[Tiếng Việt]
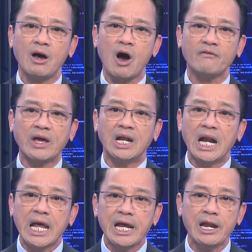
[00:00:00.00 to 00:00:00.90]
họ phải
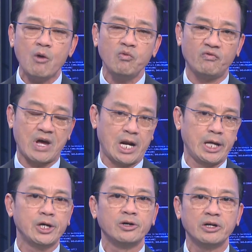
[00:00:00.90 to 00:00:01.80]
ly nông và
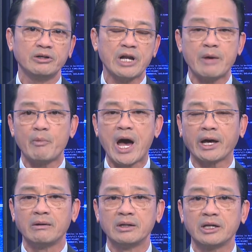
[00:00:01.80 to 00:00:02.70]
ly hương để
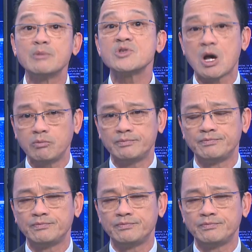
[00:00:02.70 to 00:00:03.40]
mà kiếm sống.